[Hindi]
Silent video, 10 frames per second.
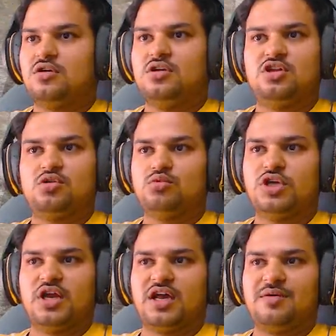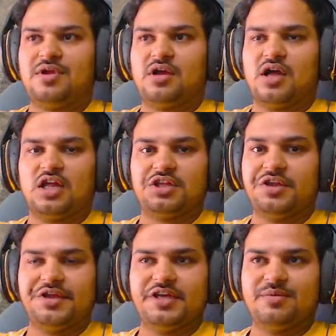ये तो मुझे लग रहा है मैंने गलती
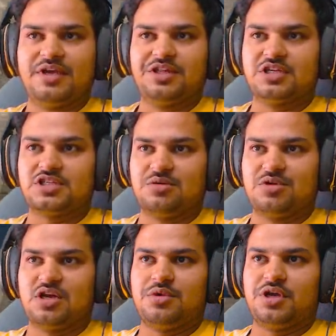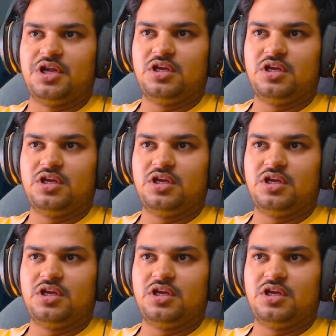ले ली है भाई ये दस की भी ना बिकने की